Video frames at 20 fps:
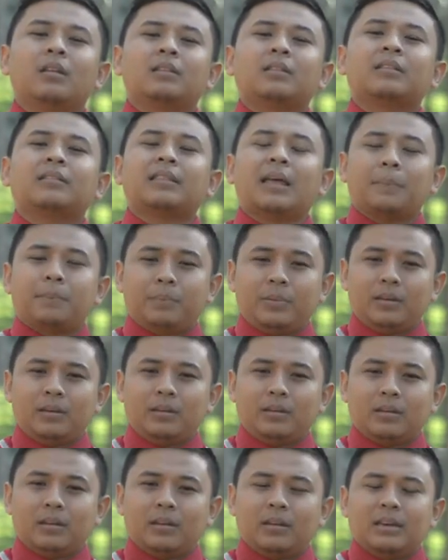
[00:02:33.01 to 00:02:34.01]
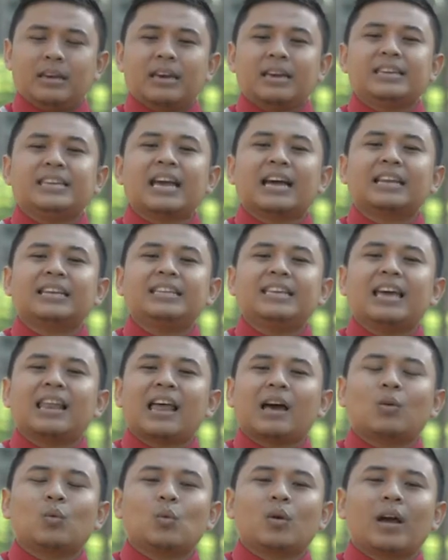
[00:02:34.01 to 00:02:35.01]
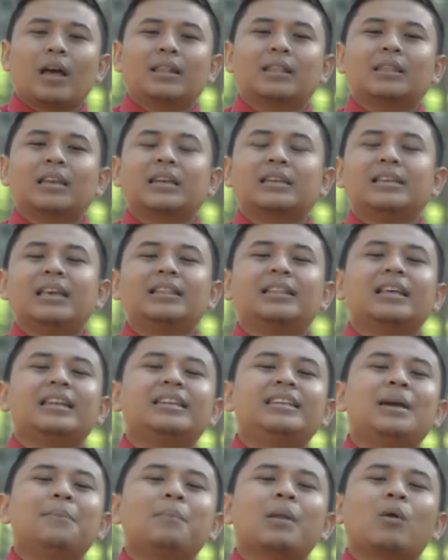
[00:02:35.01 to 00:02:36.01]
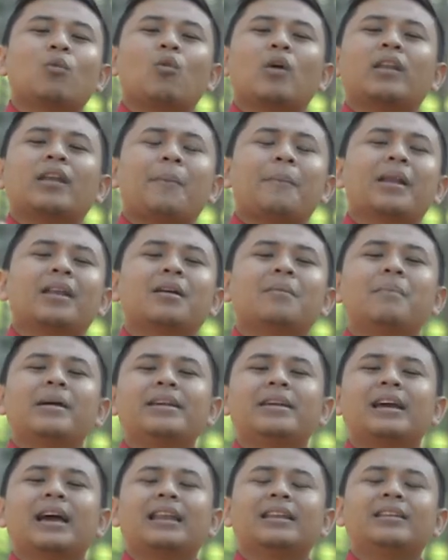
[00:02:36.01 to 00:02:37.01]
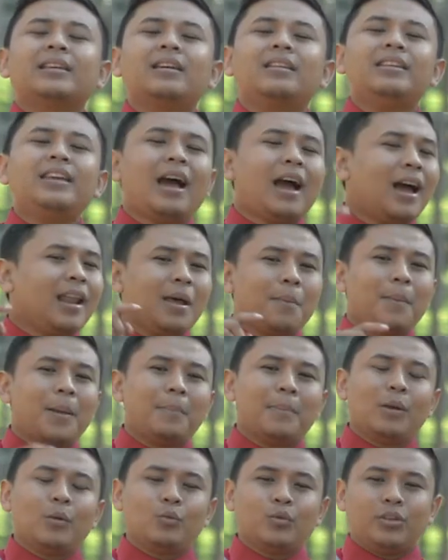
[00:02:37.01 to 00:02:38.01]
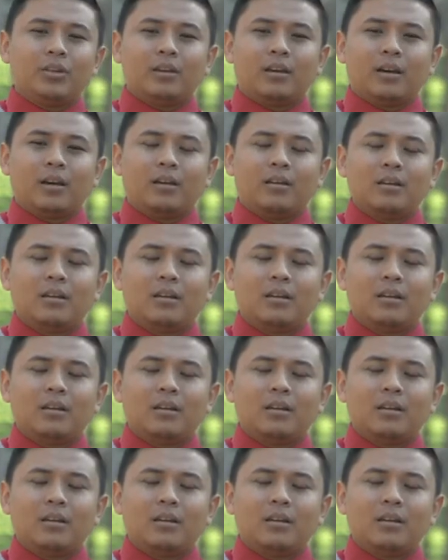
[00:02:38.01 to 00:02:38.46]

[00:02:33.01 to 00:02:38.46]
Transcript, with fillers: Tetapi yang dia lakukan ternyata dia melakukan amal kebaikannya di hadapan manusia.